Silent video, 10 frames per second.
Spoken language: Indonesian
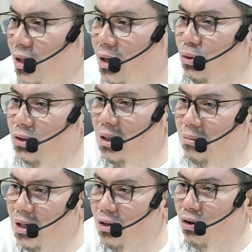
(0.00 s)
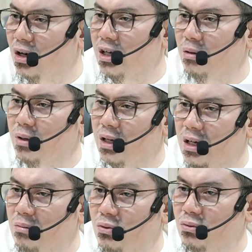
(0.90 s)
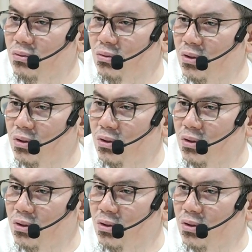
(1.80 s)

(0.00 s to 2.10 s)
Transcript: Keutamaan orang yang berilmu